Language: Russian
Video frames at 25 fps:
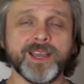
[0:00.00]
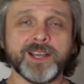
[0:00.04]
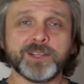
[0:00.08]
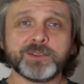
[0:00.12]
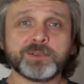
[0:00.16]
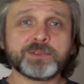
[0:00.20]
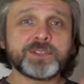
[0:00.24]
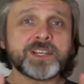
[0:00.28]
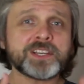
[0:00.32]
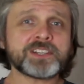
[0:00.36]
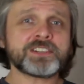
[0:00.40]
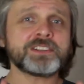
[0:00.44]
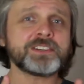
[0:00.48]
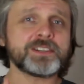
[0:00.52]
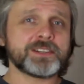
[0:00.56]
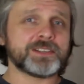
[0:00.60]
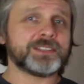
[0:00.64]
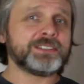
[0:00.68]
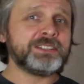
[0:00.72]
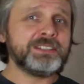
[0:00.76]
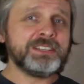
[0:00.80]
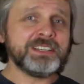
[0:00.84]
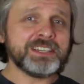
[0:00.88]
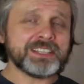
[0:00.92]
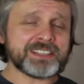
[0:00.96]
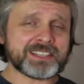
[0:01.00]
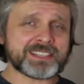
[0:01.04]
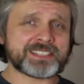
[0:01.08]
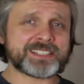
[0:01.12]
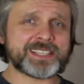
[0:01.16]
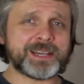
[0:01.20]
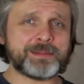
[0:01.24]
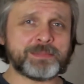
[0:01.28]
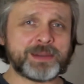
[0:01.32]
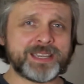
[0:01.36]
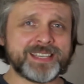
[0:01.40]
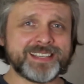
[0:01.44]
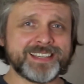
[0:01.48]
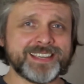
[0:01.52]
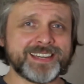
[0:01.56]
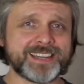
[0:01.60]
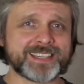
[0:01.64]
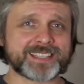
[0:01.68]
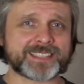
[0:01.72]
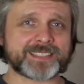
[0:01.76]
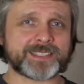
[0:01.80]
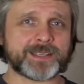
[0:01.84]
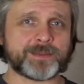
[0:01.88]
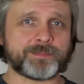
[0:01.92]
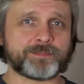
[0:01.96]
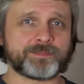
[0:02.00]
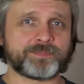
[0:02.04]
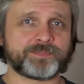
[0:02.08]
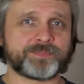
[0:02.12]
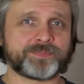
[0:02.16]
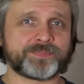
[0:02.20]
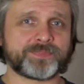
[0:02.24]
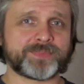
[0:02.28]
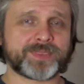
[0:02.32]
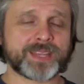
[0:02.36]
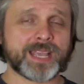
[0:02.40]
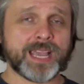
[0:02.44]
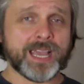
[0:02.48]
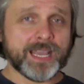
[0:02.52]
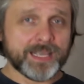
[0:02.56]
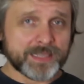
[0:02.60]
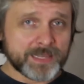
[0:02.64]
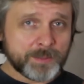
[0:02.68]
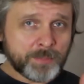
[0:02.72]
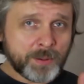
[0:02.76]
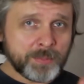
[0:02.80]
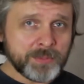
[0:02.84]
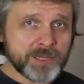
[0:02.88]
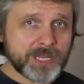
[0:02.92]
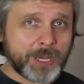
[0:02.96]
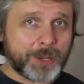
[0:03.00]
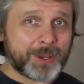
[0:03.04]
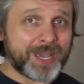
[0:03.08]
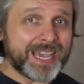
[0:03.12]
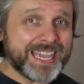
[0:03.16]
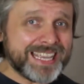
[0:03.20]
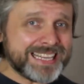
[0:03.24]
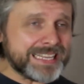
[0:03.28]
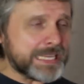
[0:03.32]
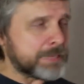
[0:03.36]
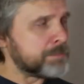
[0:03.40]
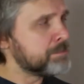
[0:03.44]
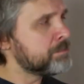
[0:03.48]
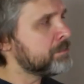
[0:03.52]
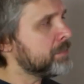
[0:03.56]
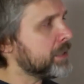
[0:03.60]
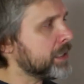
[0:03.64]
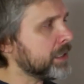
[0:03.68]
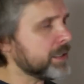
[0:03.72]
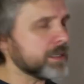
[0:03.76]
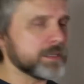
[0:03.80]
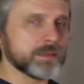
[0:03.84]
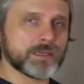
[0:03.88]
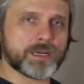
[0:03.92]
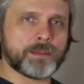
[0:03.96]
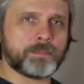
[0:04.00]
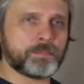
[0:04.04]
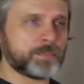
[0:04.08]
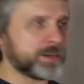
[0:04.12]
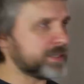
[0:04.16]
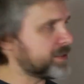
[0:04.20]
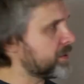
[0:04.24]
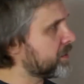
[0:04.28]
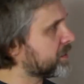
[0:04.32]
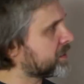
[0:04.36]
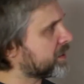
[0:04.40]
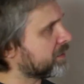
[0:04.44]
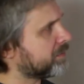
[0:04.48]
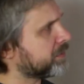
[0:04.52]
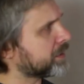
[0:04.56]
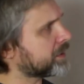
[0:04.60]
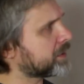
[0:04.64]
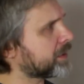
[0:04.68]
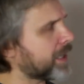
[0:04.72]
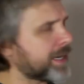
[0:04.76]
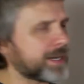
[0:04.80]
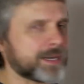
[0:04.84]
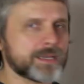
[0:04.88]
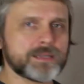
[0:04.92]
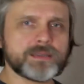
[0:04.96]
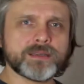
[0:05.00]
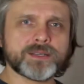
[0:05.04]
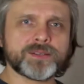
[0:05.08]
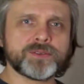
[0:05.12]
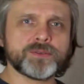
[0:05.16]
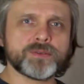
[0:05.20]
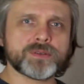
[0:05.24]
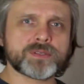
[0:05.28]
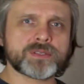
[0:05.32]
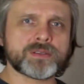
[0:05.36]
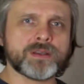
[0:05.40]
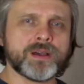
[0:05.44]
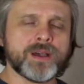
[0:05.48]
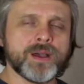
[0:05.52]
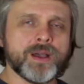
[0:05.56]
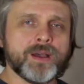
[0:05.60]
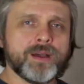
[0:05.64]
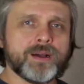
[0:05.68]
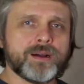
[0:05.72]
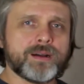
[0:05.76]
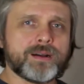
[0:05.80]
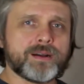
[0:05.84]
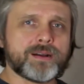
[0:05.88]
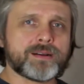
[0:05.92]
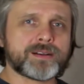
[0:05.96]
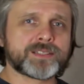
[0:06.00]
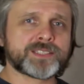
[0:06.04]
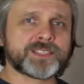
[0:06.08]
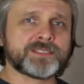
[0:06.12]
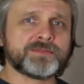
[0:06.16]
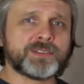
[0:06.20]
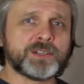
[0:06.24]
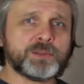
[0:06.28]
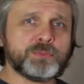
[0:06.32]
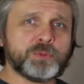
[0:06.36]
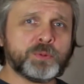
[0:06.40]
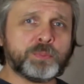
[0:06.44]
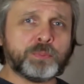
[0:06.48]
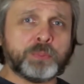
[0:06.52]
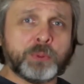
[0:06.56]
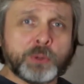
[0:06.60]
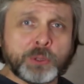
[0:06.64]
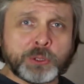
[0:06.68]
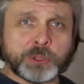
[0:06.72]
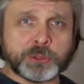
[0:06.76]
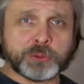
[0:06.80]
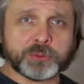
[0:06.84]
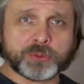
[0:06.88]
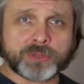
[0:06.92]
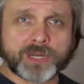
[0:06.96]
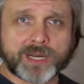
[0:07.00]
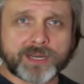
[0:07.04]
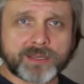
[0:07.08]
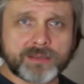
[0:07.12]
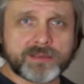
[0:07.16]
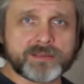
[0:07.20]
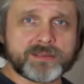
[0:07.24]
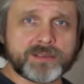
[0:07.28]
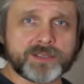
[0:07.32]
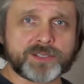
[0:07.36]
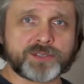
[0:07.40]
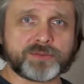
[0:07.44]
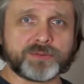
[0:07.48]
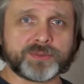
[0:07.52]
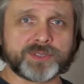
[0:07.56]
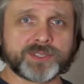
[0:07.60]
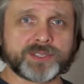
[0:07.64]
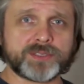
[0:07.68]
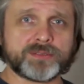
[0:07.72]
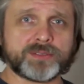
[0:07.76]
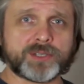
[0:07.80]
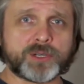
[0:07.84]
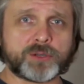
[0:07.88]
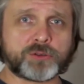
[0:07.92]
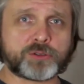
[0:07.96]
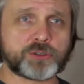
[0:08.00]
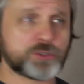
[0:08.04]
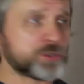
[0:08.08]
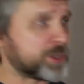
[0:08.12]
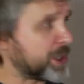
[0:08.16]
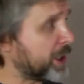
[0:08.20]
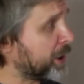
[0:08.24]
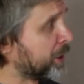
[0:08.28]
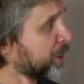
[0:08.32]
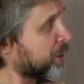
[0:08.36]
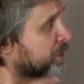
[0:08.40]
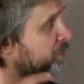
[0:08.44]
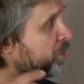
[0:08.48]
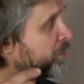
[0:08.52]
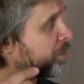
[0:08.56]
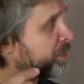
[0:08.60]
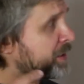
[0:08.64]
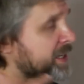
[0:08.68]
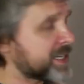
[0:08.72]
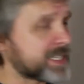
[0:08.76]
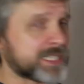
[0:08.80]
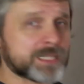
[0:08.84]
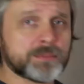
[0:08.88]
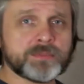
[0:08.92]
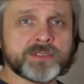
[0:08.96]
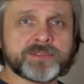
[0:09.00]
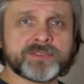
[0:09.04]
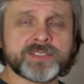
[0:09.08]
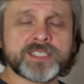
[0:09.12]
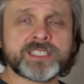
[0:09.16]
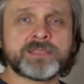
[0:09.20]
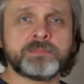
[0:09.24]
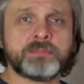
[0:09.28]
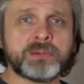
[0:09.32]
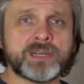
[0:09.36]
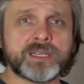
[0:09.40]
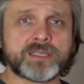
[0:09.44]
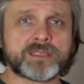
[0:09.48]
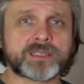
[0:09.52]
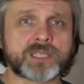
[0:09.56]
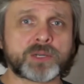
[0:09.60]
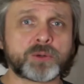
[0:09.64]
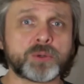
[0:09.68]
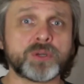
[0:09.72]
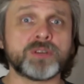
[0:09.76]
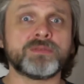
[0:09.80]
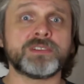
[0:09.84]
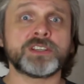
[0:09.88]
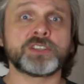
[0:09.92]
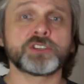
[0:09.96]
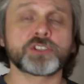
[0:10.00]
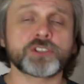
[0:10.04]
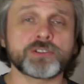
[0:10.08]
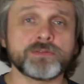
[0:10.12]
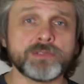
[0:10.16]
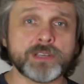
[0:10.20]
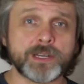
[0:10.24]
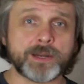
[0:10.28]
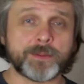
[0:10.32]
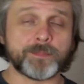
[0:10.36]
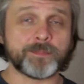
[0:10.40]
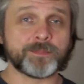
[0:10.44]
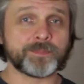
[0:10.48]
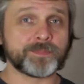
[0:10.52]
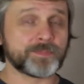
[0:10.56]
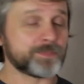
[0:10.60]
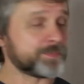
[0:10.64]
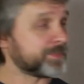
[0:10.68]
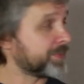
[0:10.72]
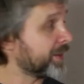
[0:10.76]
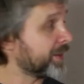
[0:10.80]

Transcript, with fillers: Но даже не это самое интересное. Напоминаю, это митинг оппозиции. Вот так они относятся а, к своему Путину, как они здесь его называют. Считают его проектом ФСБ, это такой Иванишвили.